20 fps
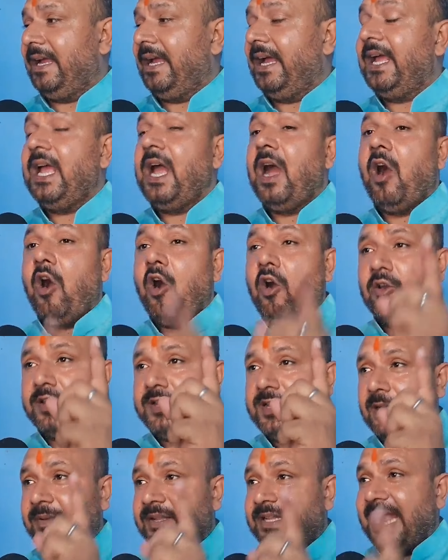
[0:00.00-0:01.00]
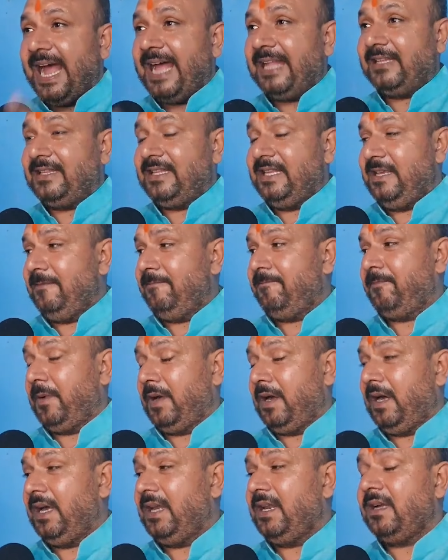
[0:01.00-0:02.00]
हैं और जब जाति
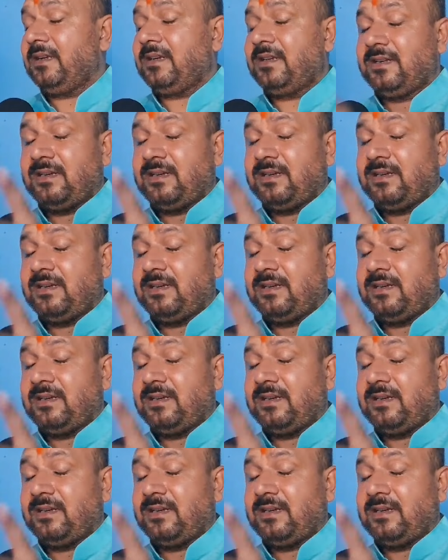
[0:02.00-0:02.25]
पर